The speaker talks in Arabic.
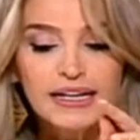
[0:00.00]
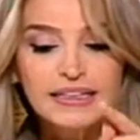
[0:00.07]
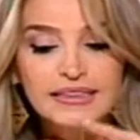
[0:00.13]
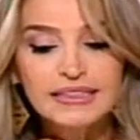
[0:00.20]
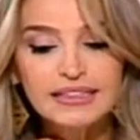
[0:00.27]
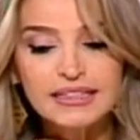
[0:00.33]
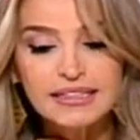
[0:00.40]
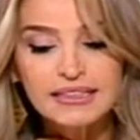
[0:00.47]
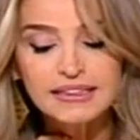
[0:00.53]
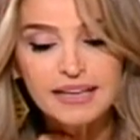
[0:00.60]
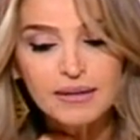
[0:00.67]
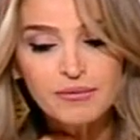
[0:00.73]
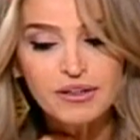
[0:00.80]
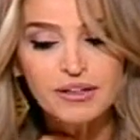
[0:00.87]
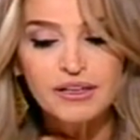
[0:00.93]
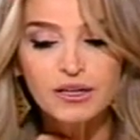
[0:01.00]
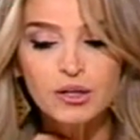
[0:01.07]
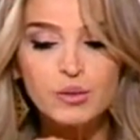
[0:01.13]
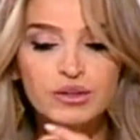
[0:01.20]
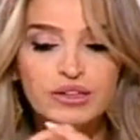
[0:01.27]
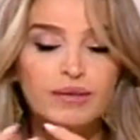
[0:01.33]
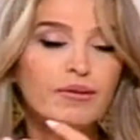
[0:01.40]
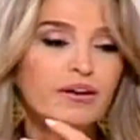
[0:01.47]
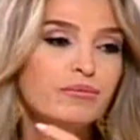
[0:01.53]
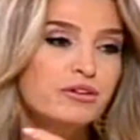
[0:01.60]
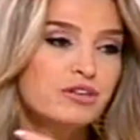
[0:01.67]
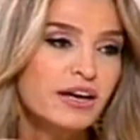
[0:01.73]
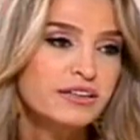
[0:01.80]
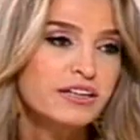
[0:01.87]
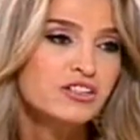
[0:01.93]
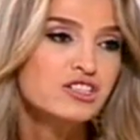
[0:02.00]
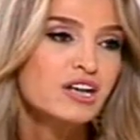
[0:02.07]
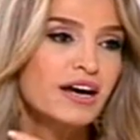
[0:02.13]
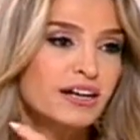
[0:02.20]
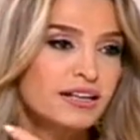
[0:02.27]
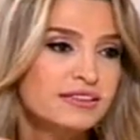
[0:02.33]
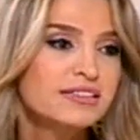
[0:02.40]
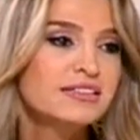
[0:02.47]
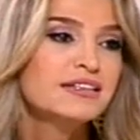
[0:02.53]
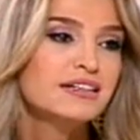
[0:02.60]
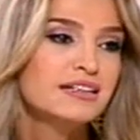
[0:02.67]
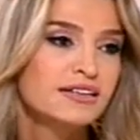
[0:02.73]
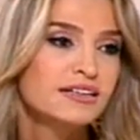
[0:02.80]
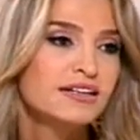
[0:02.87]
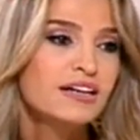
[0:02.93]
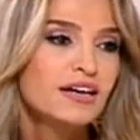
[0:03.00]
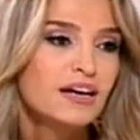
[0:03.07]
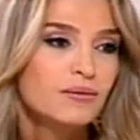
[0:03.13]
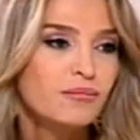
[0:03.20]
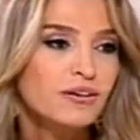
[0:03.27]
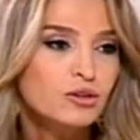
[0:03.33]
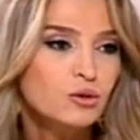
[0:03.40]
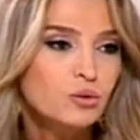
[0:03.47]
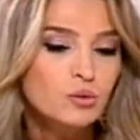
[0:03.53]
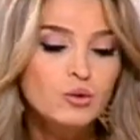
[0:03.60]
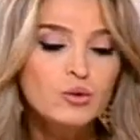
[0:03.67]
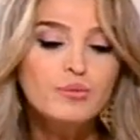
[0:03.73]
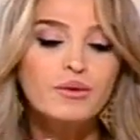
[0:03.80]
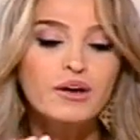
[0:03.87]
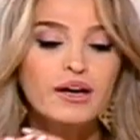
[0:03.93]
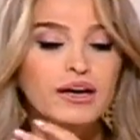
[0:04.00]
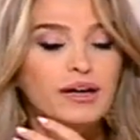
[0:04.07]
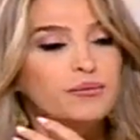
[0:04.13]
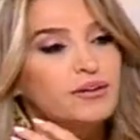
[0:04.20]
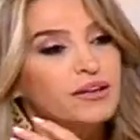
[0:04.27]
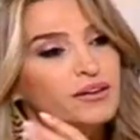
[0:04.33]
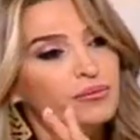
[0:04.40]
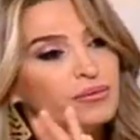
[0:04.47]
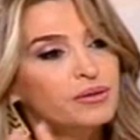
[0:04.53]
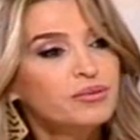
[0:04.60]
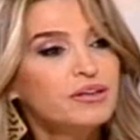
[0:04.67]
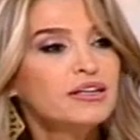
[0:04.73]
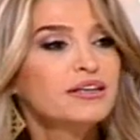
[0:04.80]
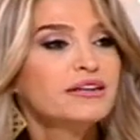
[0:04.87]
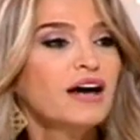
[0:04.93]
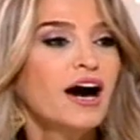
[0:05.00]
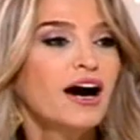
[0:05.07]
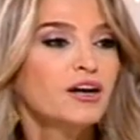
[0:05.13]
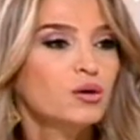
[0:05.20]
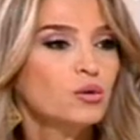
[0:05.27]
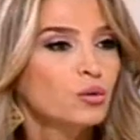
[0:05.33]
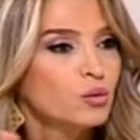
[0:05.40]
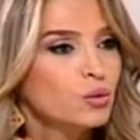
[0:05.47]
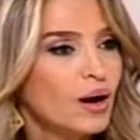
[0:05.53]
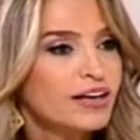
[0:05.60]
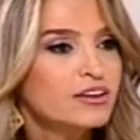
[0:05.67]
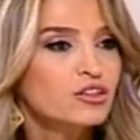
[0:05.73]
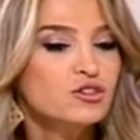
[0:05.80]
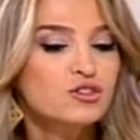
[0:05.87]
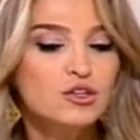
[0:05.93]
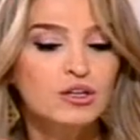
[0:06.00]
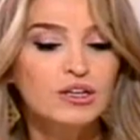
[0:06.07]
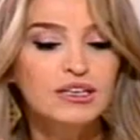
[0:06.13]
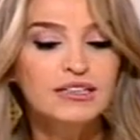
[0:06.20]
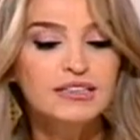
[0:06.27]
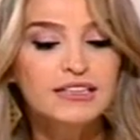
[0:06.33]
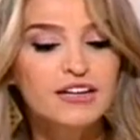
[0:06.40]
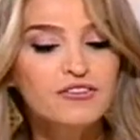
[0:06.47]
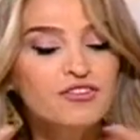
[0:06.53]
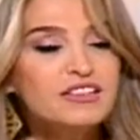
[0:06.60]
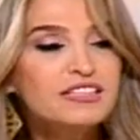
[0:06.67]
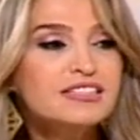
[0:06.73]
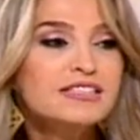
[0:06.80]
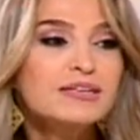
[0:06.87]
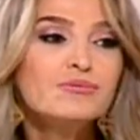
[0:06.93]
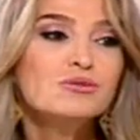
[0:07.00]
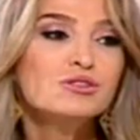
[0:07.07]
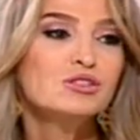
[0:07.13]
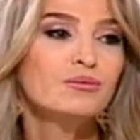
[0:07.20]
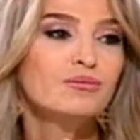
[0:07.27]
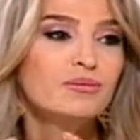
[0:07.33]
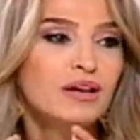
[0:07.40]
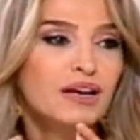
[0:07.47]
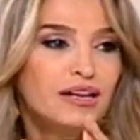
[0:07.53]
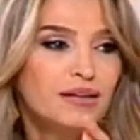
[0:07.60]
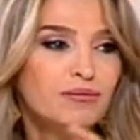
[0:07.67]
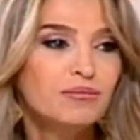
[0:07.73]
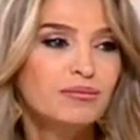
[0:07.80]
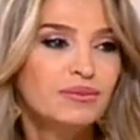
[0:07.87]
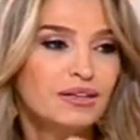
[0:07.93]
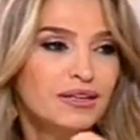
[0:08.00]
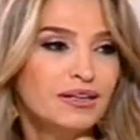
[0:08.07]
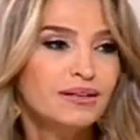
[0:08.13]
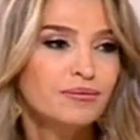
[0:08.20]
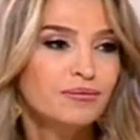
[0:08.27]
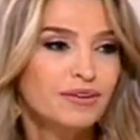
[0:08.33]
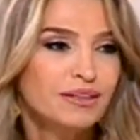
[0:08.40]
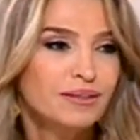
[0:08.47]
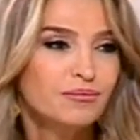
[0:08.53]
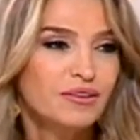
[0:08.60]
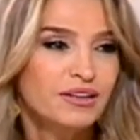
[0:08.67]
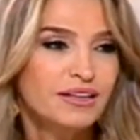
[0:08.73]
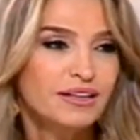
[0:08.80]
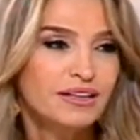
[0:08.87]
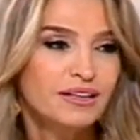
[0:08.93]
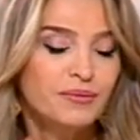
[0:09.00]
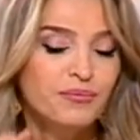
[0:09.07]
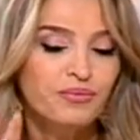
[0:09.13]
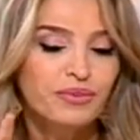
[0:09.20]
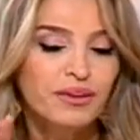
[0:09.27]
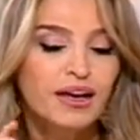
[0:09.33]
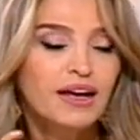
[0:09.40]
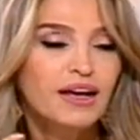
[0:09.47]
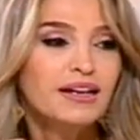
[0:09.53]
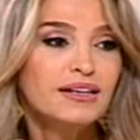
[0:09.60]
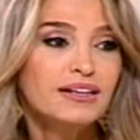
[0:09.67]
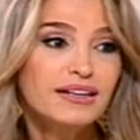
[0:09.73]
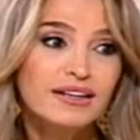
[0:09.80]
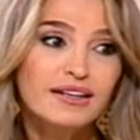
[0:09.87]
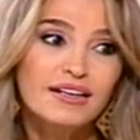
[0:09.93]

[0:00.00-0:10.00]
عندك التمر اللي هو تمر بهذا الشهر كثير مطلوب بدارك ووايت تشوكلت في السمسم لم لم لم اللي بيتغلف يعني